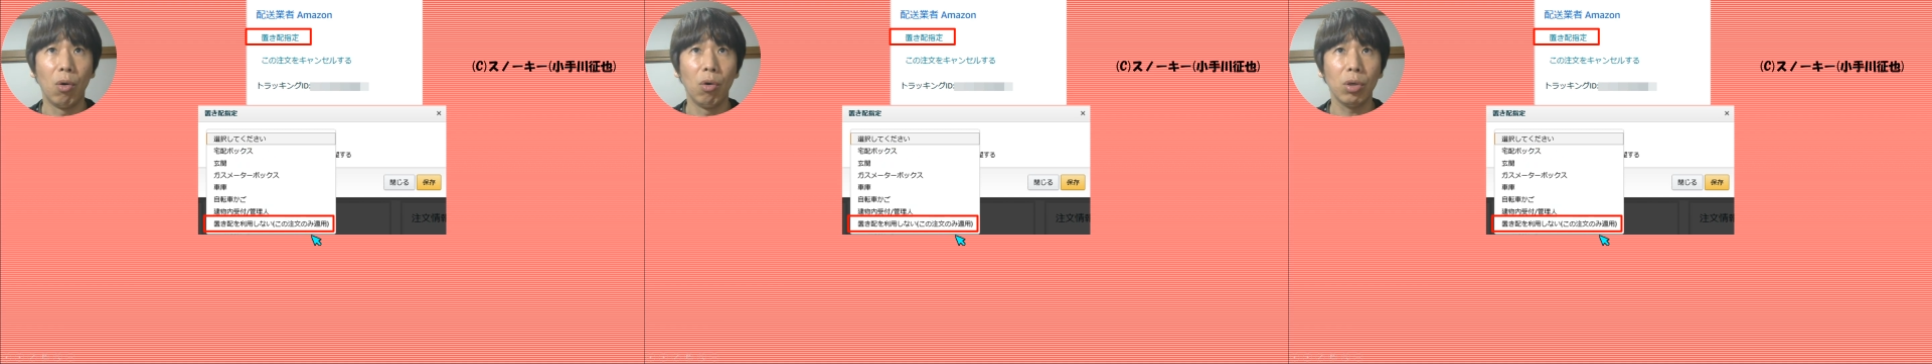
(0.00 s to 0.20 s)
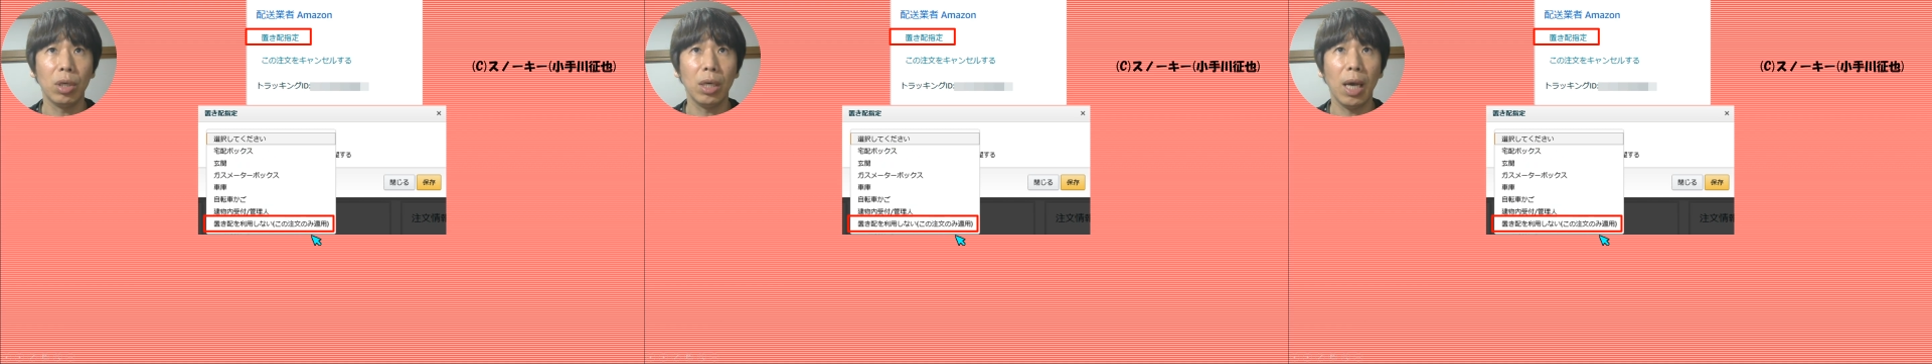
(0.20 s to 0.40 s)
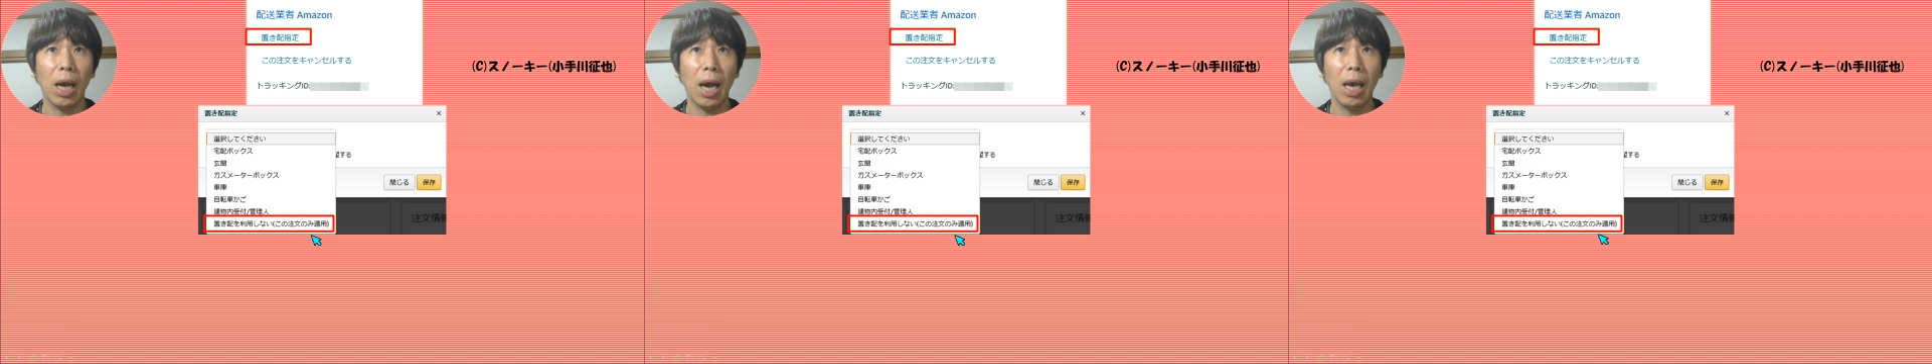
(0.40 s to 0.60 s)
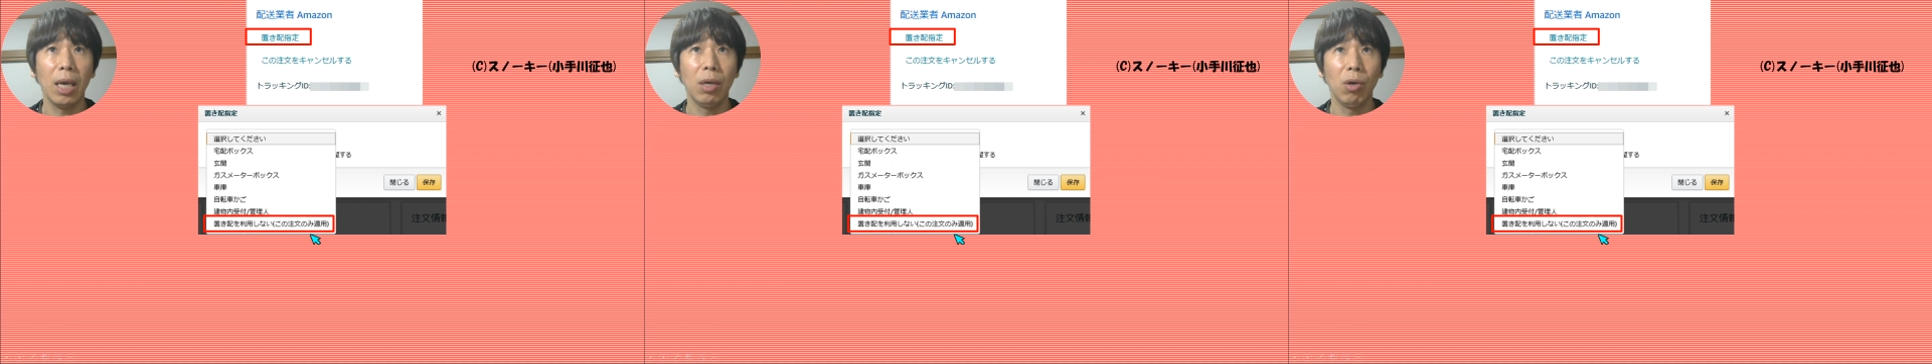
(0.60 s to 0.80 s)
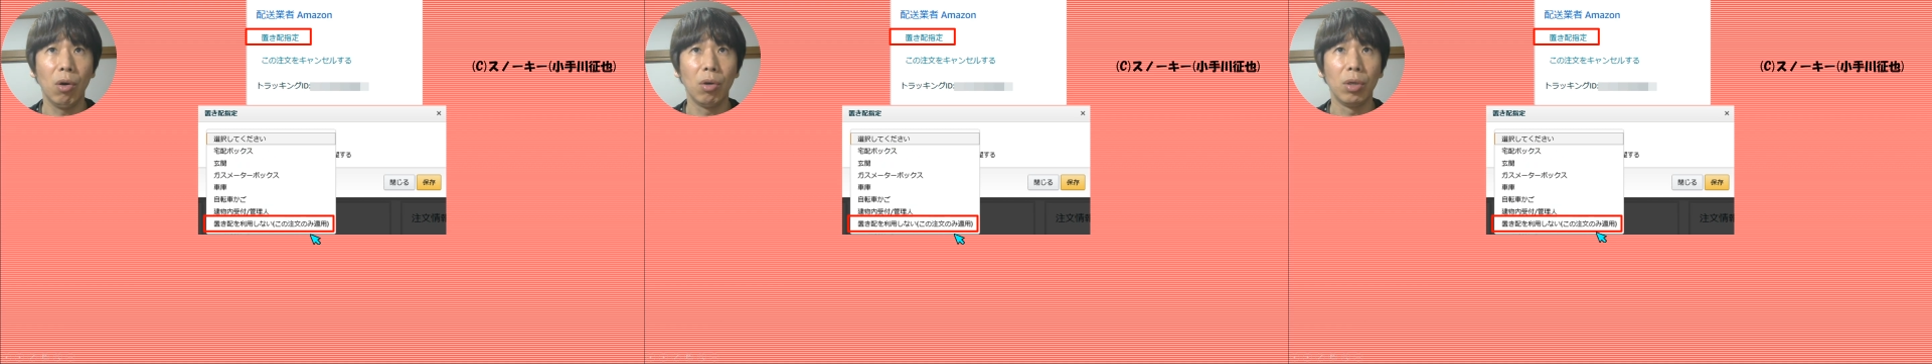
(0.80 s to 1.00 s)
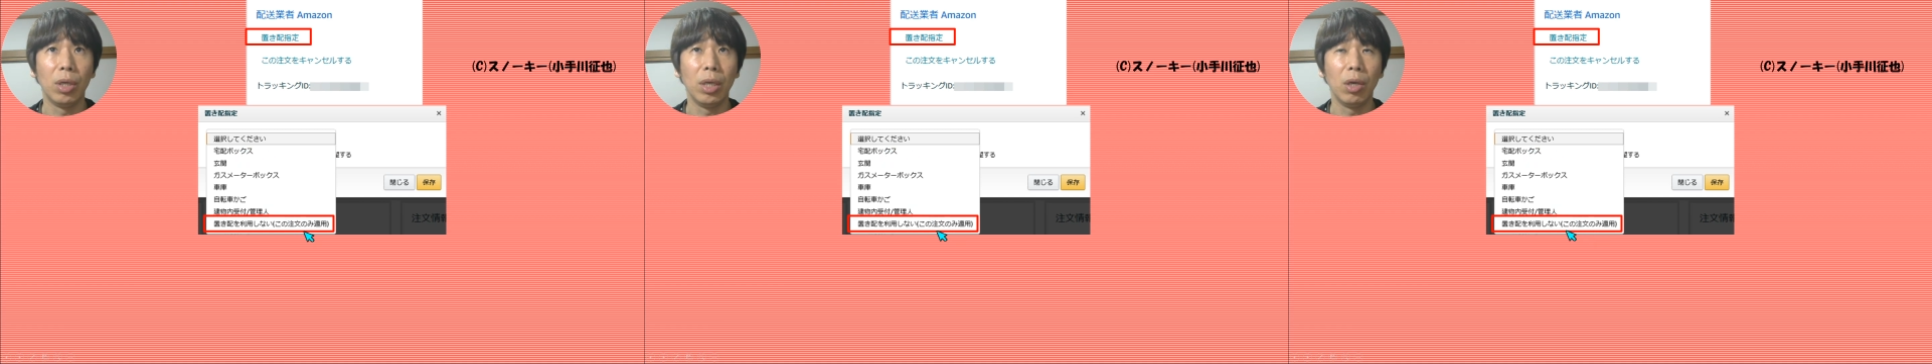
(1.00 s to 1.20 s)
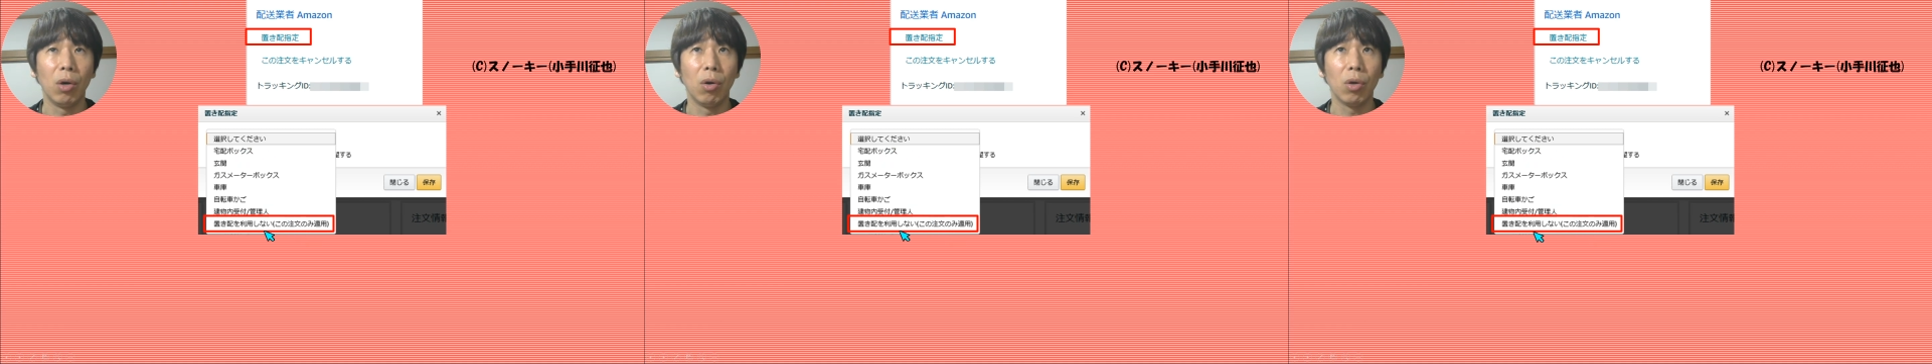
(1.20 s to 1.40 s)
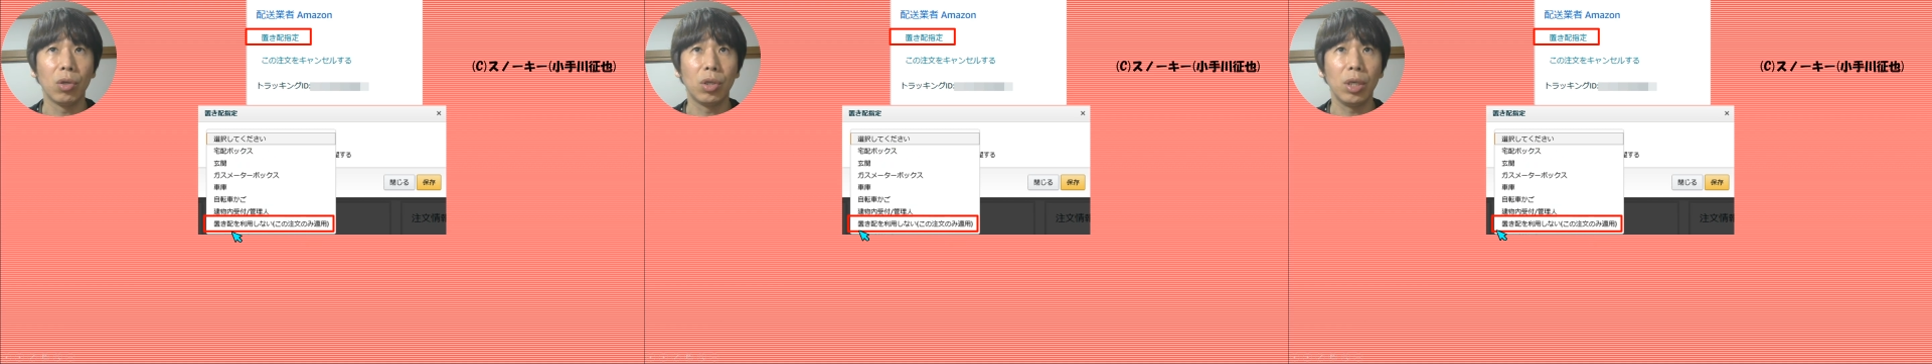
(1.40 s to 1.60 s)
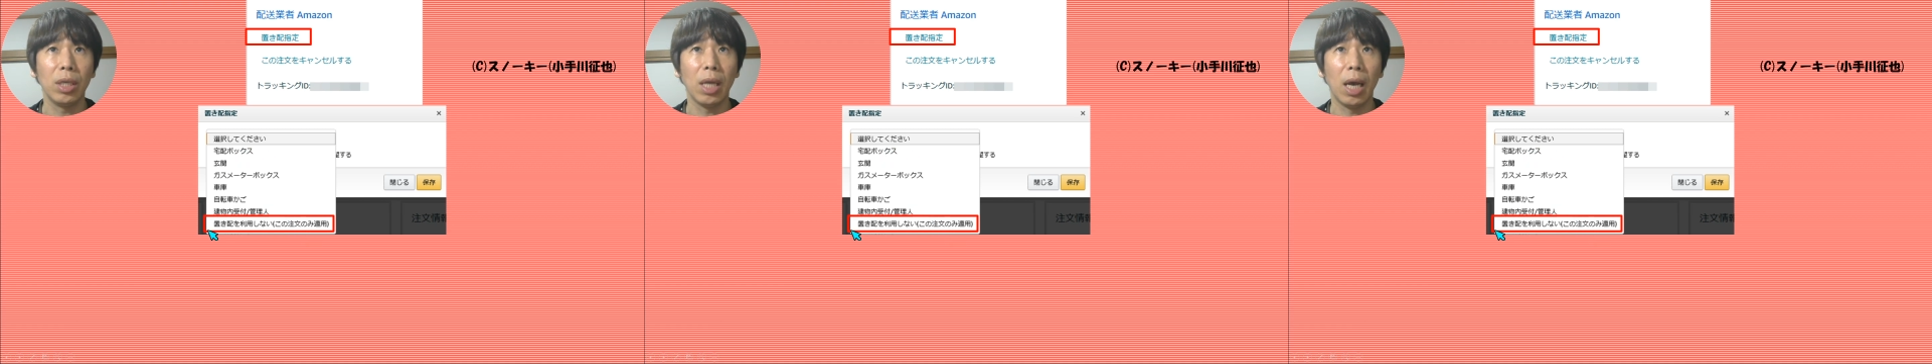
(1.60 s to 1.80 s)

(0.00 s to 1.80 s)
置き配を利用し